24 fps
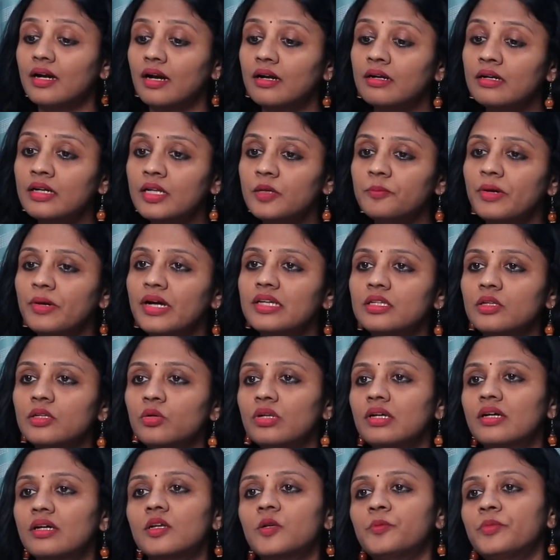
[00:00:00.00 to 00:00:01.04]
கண்டிப்பா இதுல
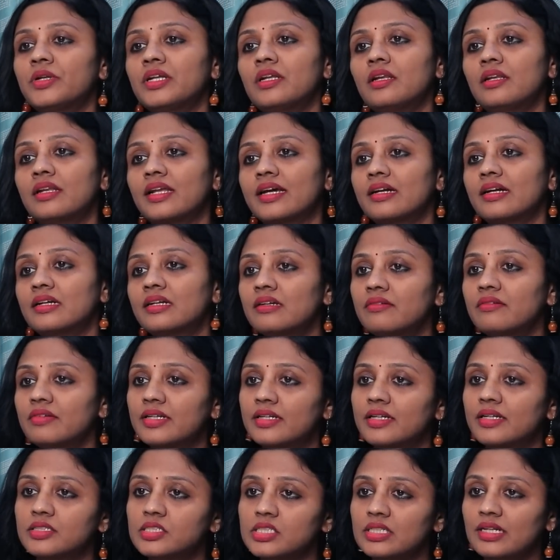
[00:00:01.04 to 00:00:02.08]
ஒரு கிரிமினல் நெகட்டிவ்
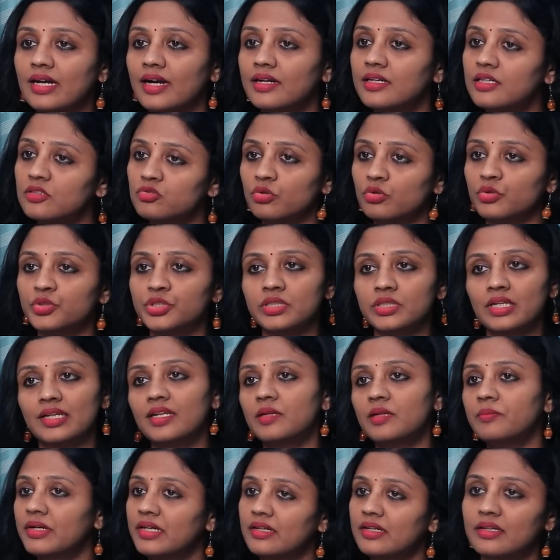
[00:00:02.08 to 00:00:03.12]
இன்டென்ஷன் ஆன்டி சோஷியல்
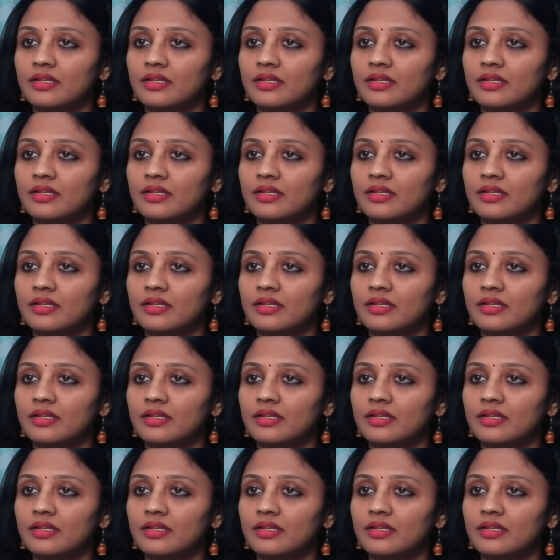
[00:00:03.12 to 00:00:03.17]
எலிமெண்ட்